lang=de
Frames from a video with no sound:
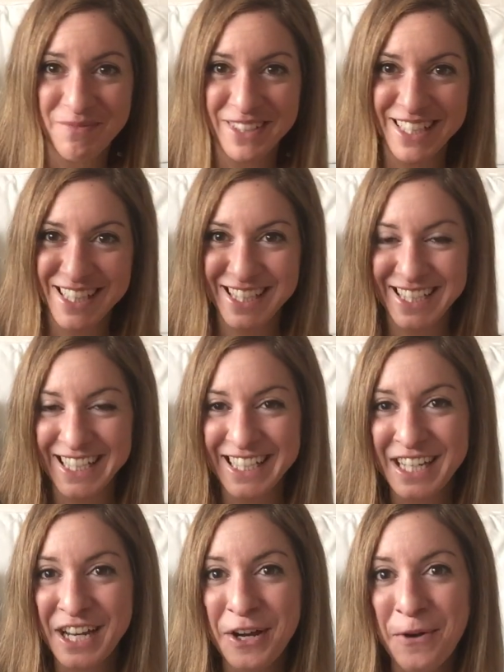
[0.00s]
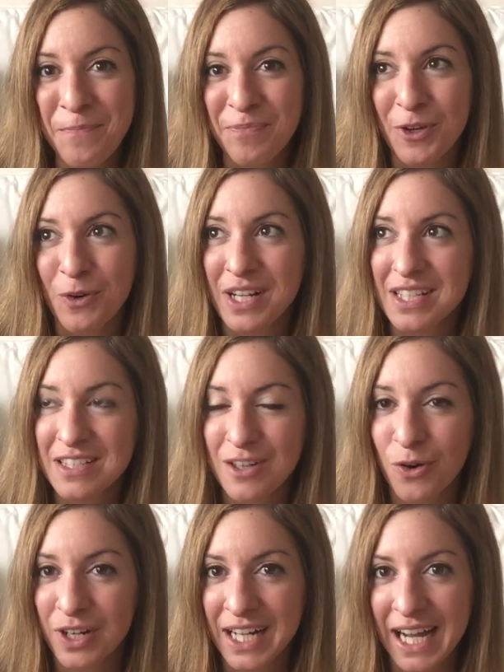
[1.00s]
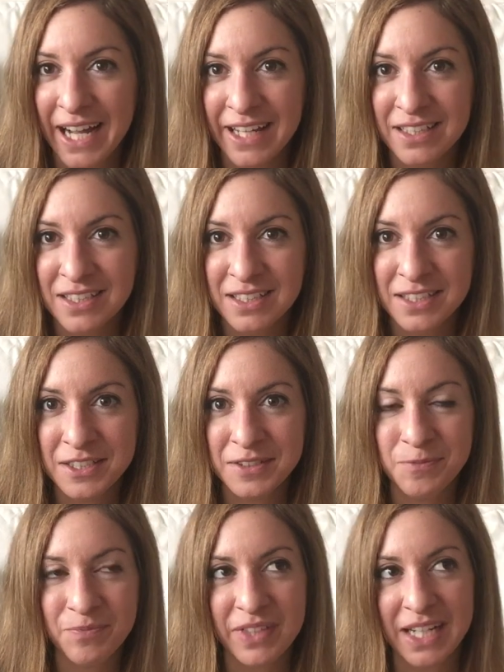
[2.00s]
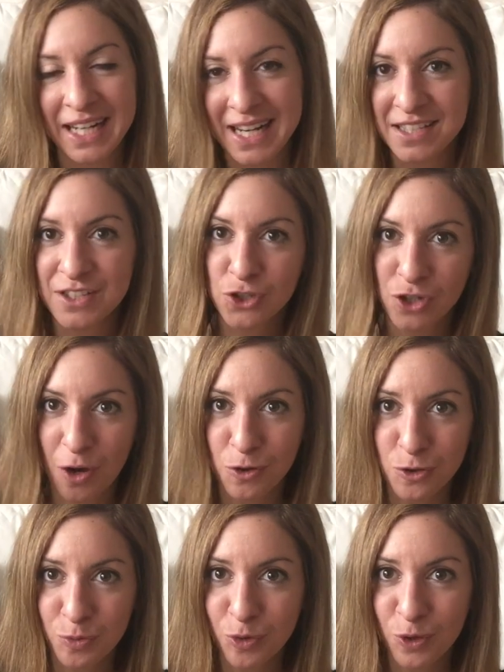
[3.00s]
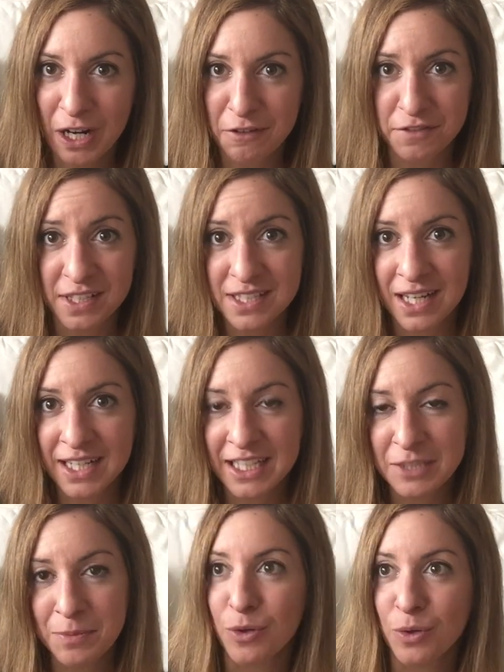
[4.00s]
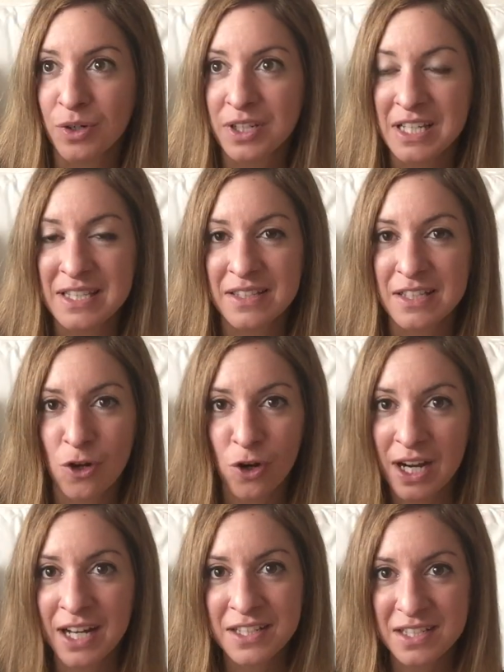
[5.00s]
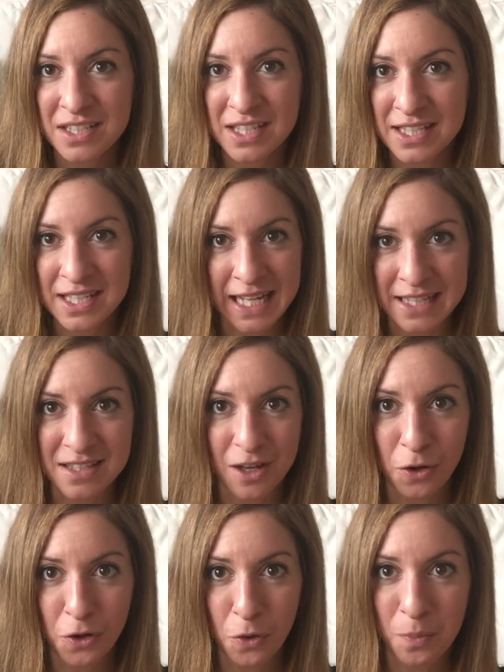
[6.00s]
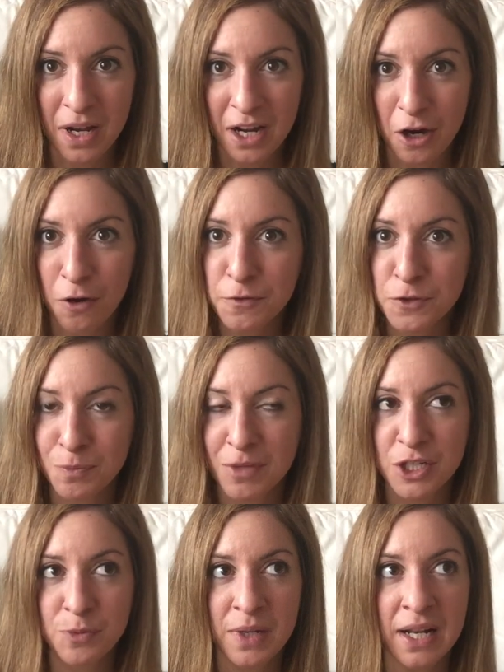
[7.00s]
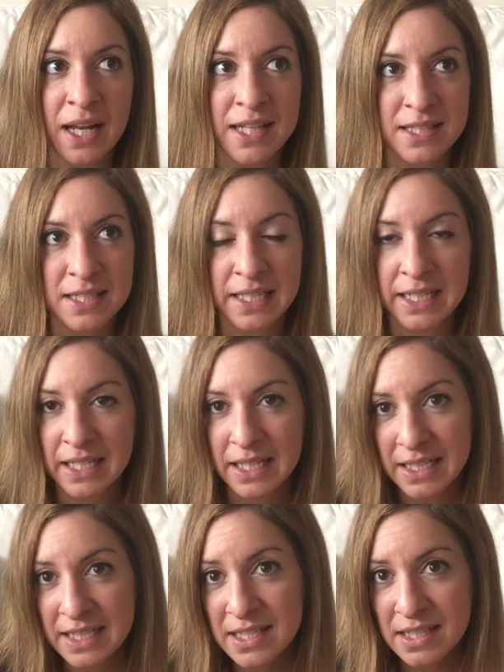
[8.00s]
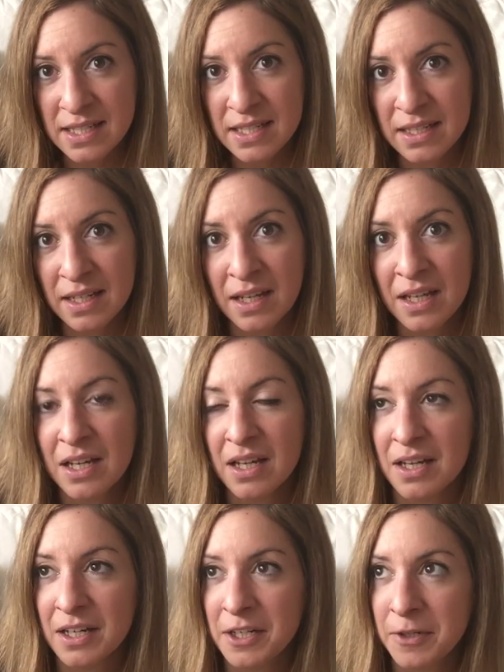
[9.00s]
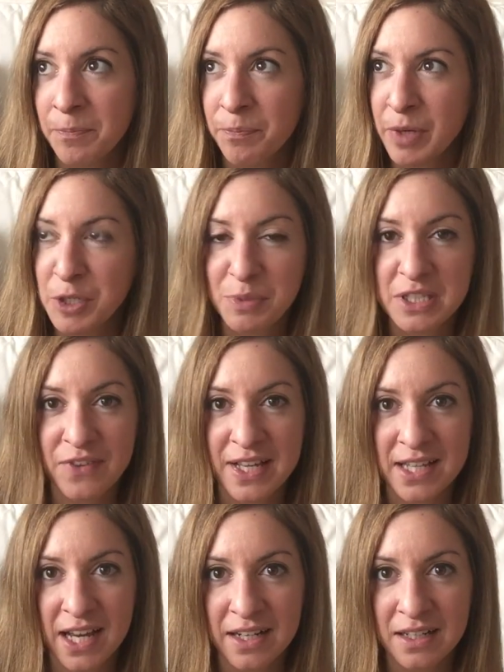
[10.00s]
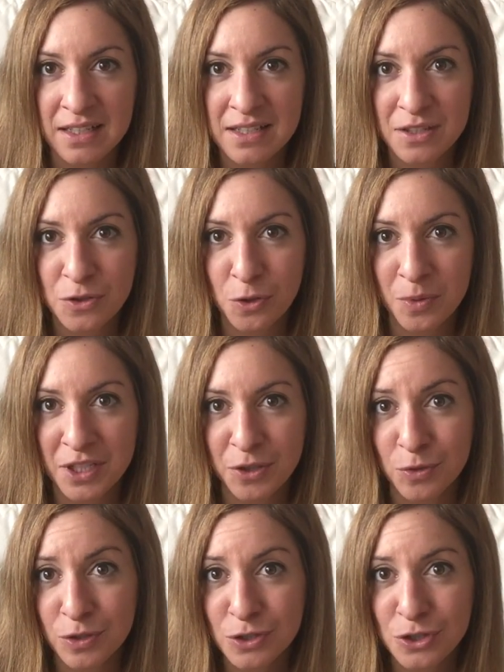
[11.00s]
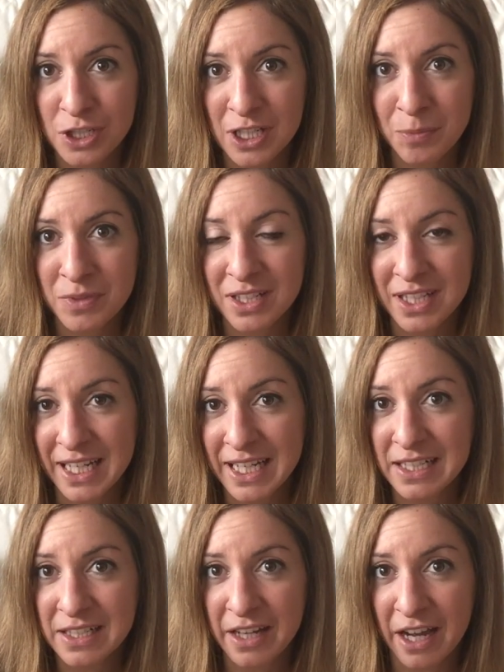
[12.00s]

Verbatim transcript: Bild sieht. Und es ist auch keine klassische Autobiografie, sage ich mal. Und das lockert das Ganze auch nochmal auf. Zum Beispiel hat sie Listen ähm, beispielsweise eine Liste über die ungeschriebenen Regeln